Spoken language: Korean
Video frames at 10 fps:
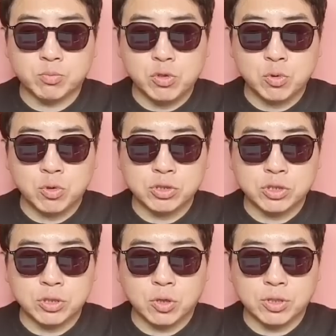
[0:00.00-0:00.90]

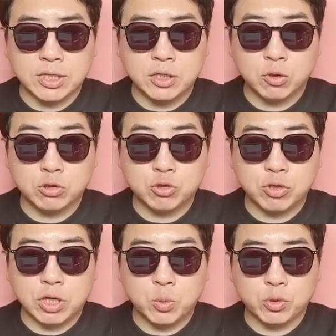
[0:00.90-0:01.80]
불공정 거래 의혹을
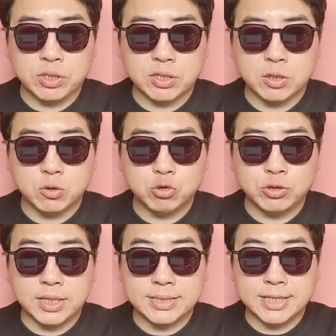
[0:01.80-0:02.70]
추가로 포착하고
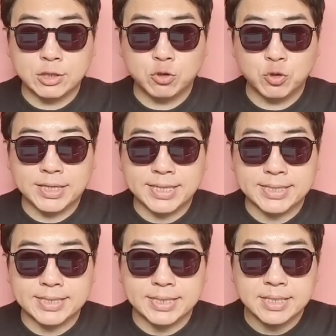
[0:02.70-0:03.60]
수사에
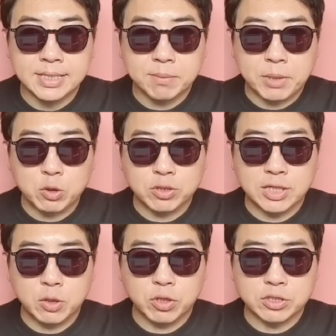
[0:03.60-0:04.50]
착수했다는 바로 그
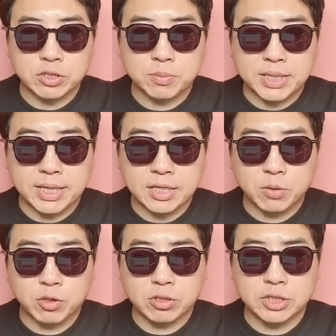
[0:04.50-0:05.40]
내용이었습니다.
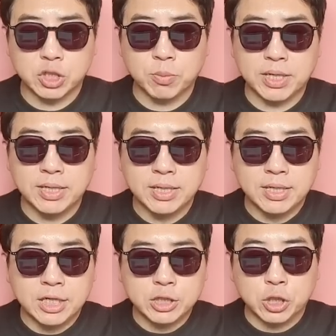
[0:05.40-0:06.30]
그러면서 그 정말
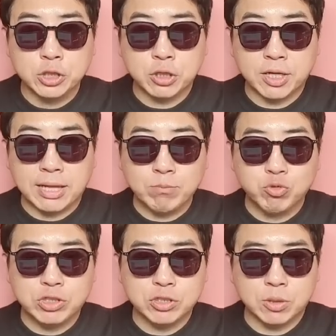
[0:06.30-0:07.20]
전설의
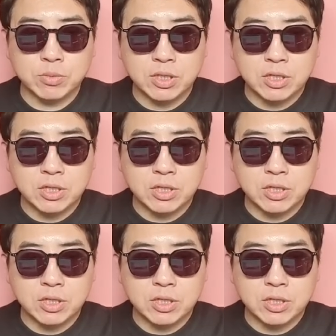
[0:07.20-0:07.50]
남부지검